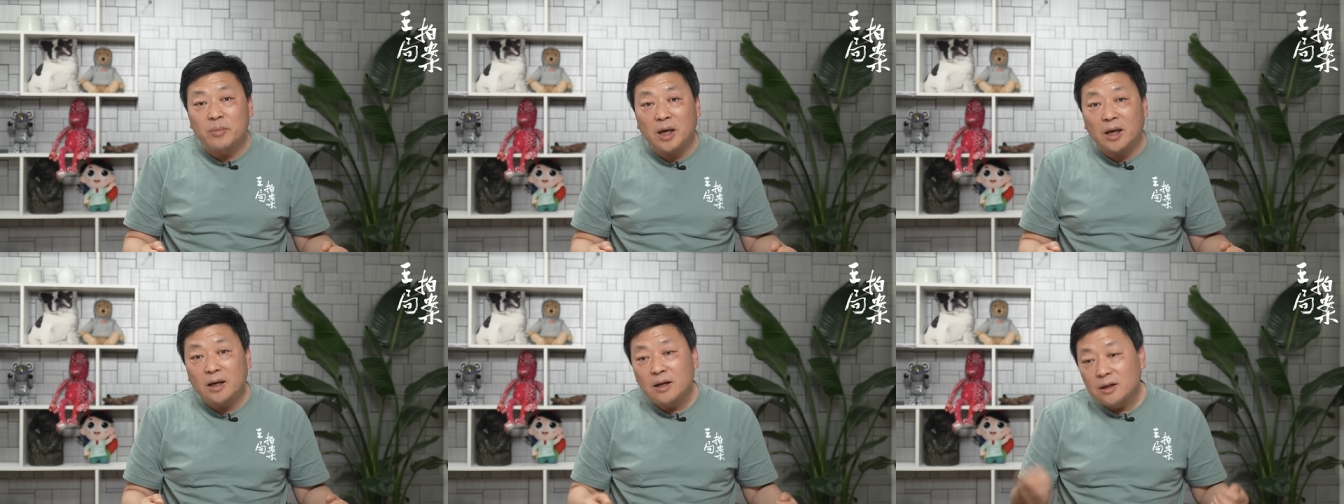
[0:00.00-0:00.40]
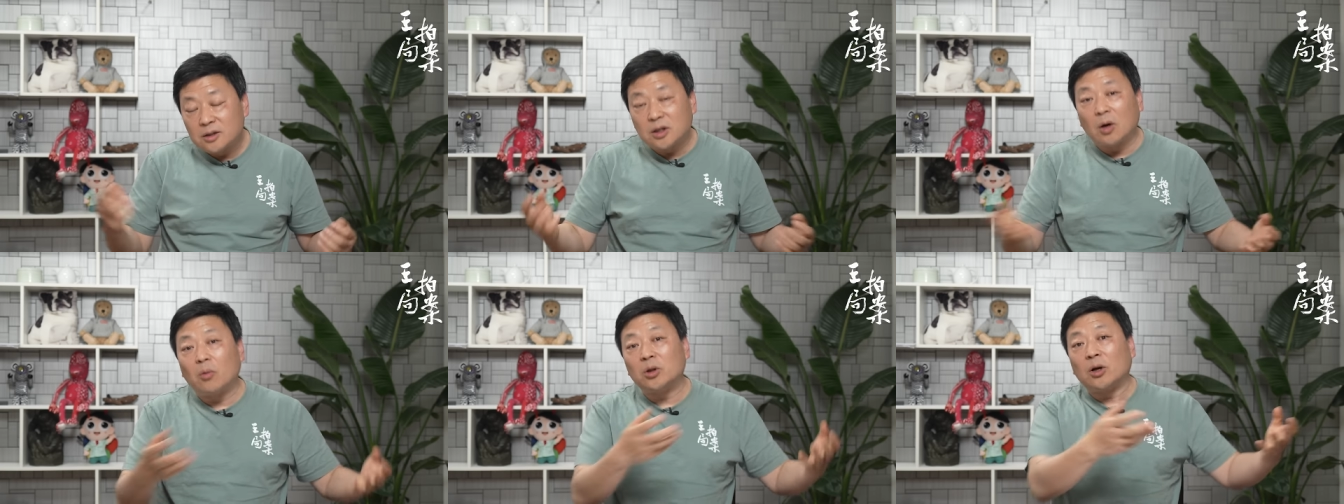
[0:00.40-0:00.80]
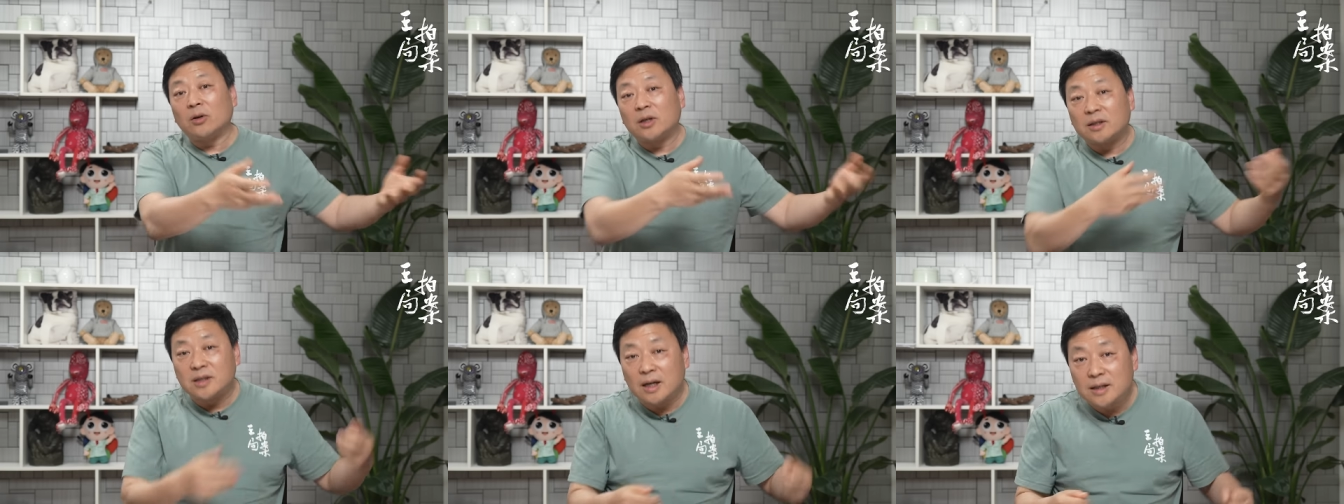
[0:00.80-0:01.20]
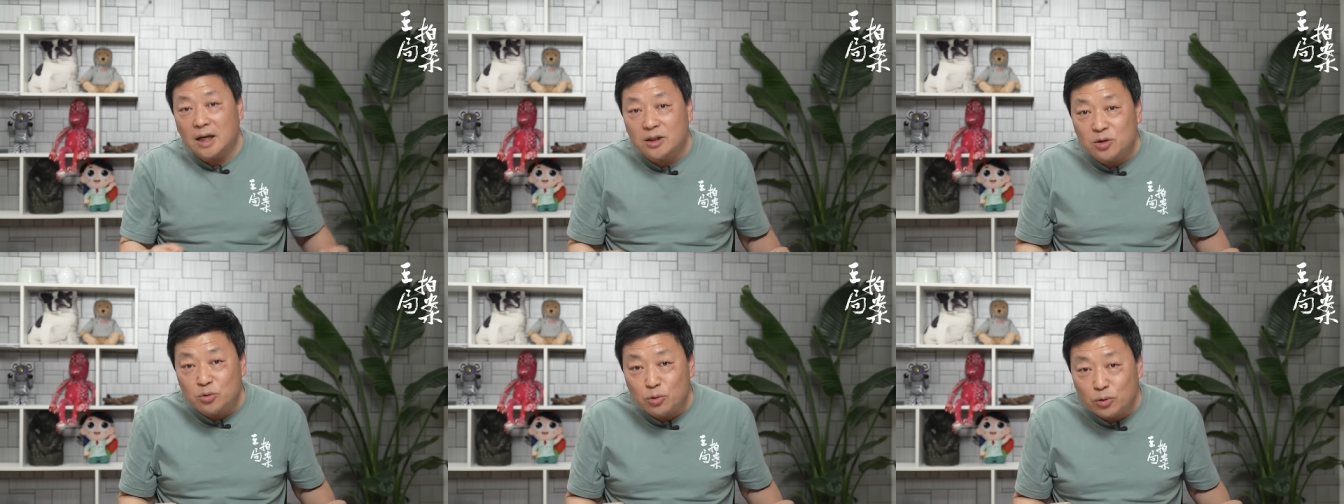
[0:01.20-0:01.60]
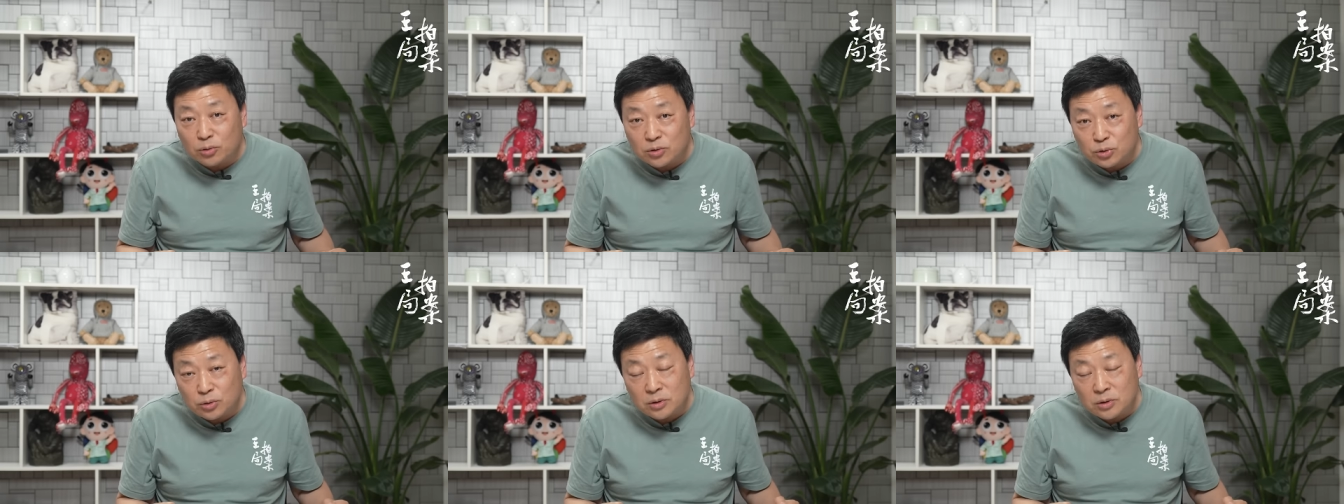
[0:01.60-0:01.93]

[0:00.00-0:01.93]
便，张国焘想参加金庸